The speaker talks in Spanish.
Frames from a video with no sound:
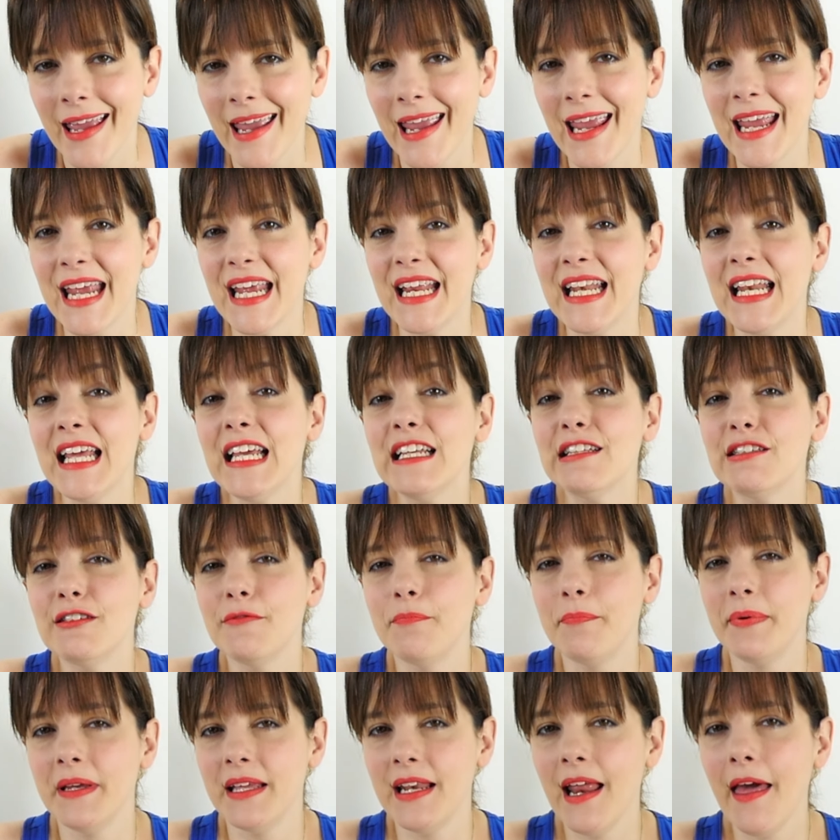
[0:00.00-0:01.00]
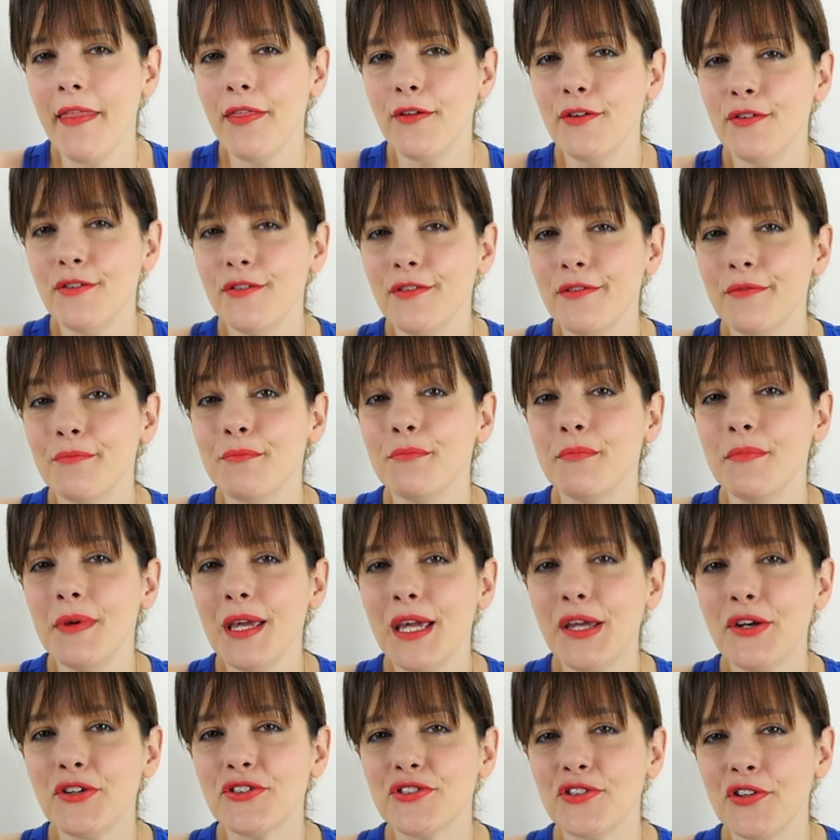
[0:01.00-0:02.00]
el esperado
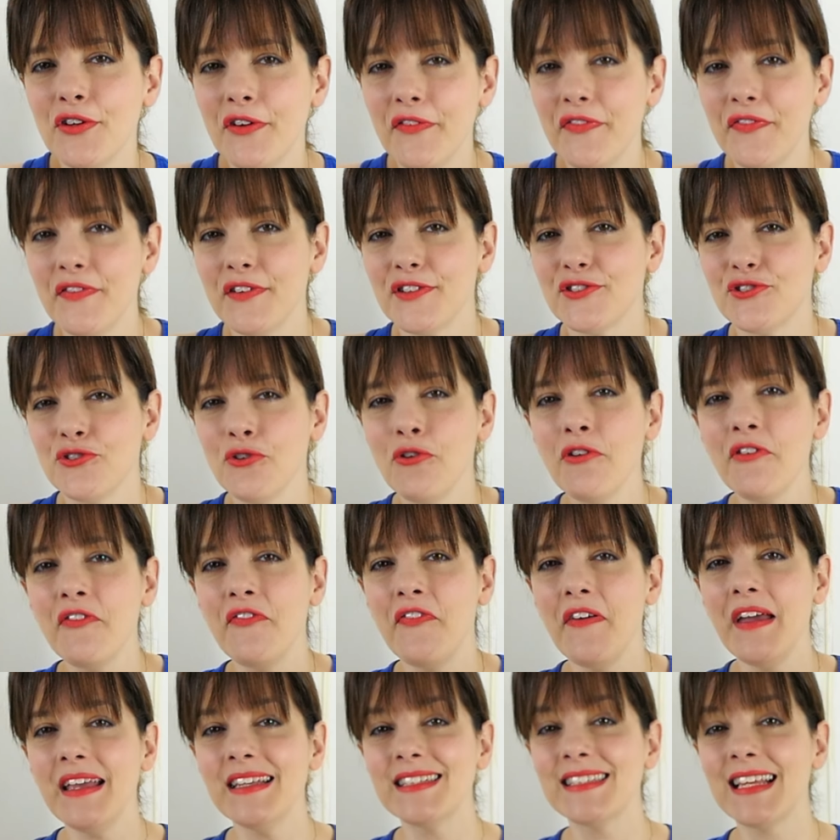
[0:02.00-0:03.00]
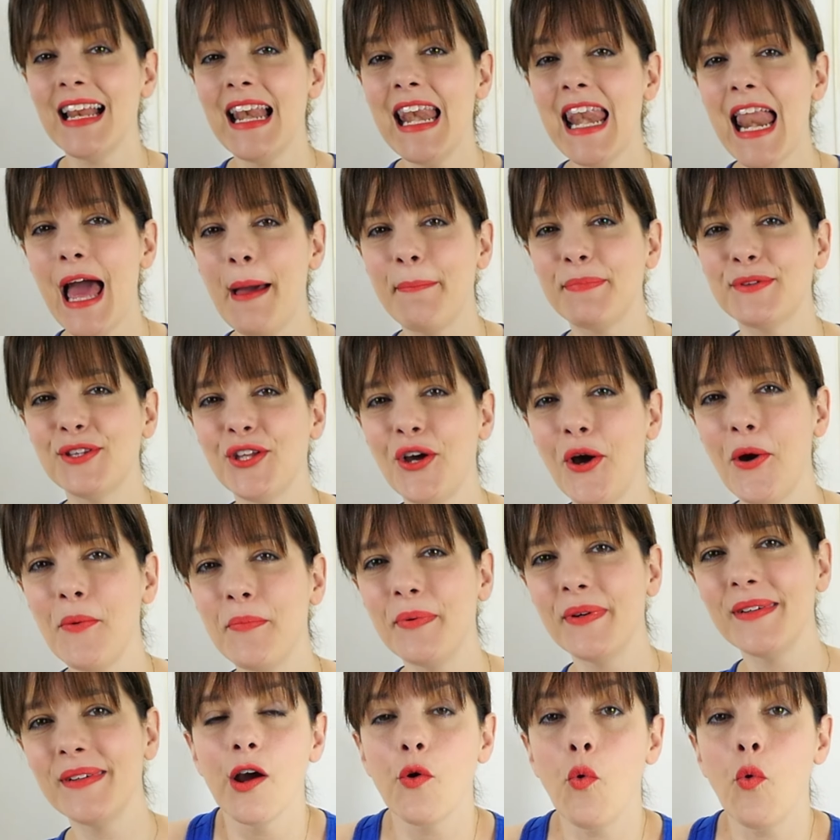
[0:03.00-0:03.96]
Microsoft Surface Laptop.